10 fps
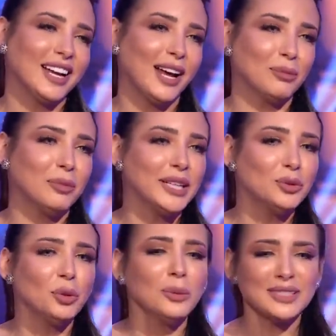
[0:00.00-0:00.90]

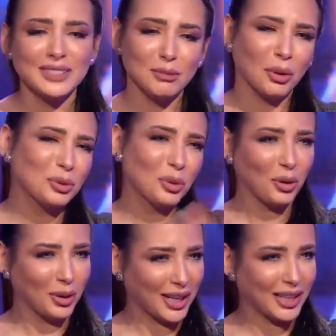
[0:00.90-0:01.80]
حبيته بس
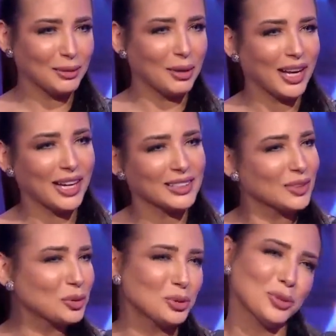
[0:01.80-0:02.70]
الموضوع يعني ما أخذ
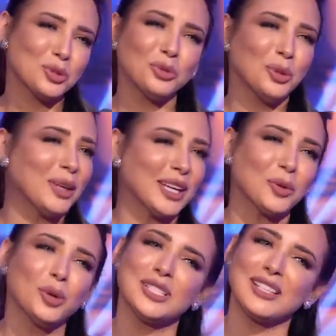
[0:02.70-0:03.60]
كنت بشوفه يمكن
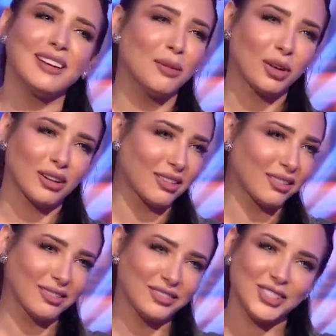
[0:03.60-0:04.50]
كل سنه مره
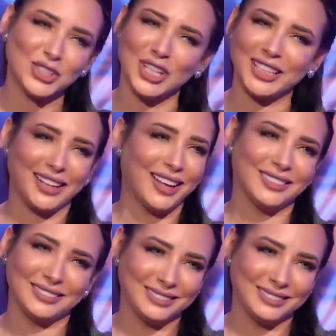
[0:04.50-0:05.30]
مش كده يعني